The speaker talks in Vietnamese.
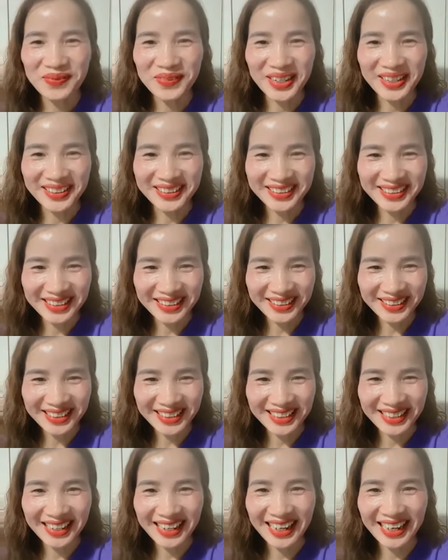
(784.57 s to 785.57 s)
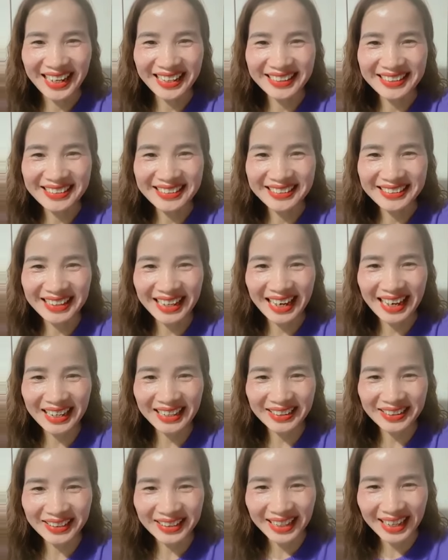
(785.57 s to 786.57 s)
Mọi người có thể là tương
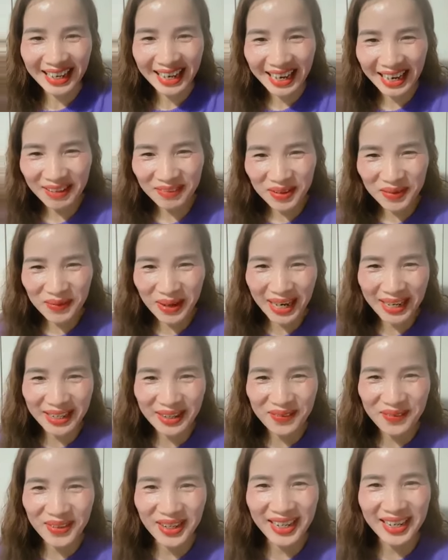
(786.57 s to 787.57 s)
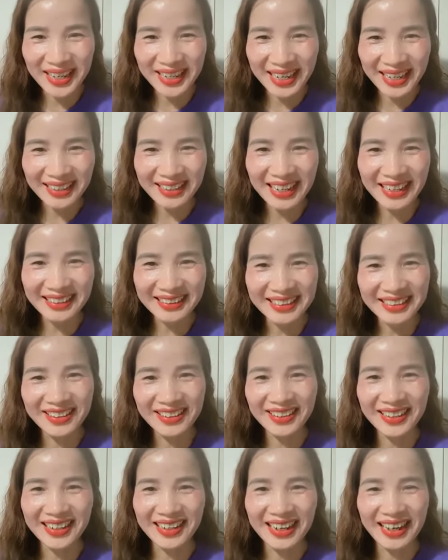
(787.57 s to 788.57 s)
tác. à, hai mươi ba này về Đắk Lắk thì
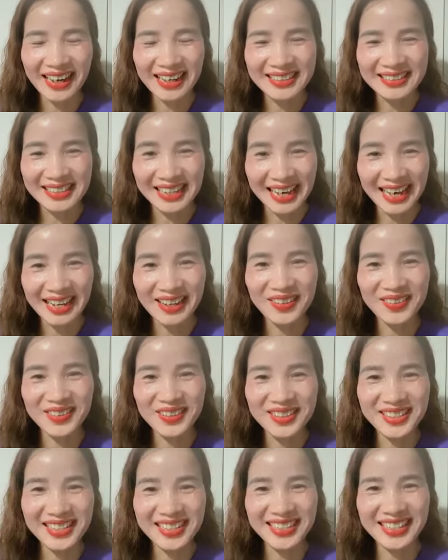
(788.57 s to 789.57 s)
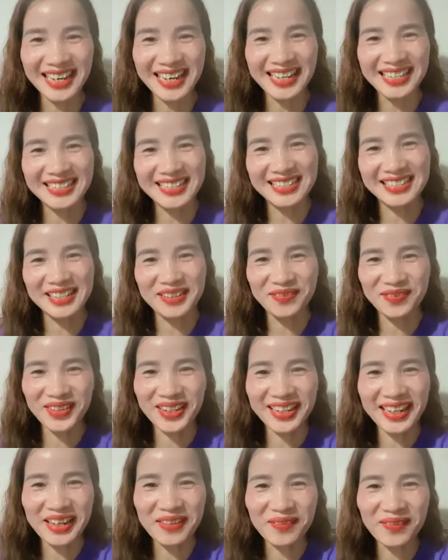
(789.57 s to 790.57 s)
có thể là sẽ alo cho chị nhá, chị sẽ
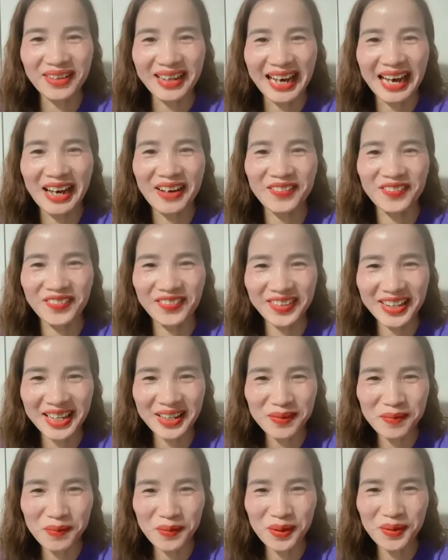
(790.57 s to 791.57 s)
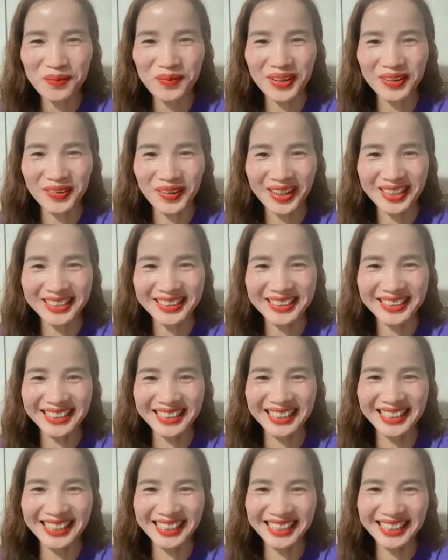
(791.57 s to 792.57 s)
mời em cà phê Buôn Ma Thuột.
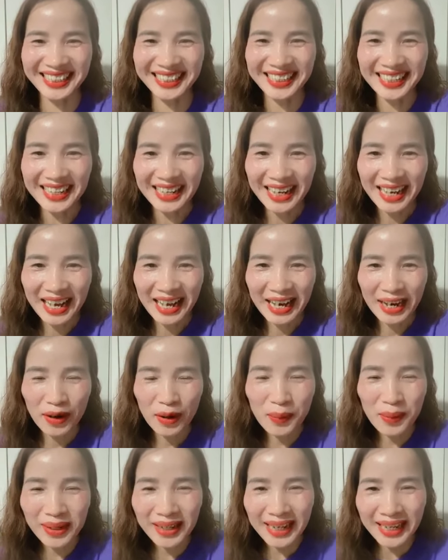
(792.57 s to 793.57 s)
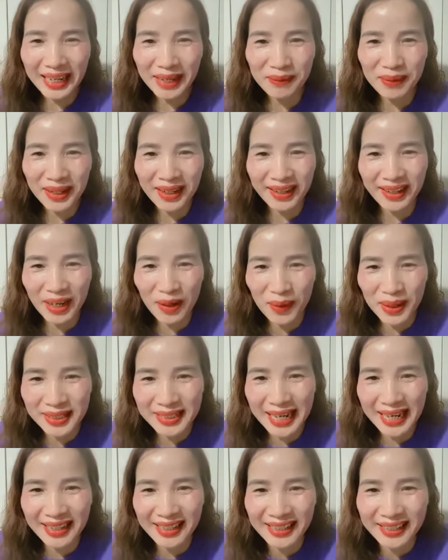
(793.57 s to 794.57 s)
Ồ, bữa nay em đang ở đâu
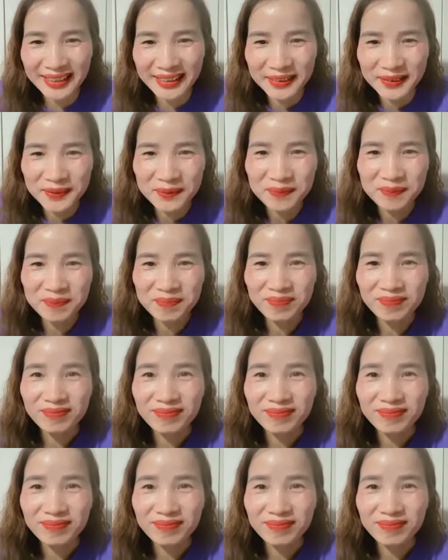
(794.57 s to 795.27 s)
á Giang ơi?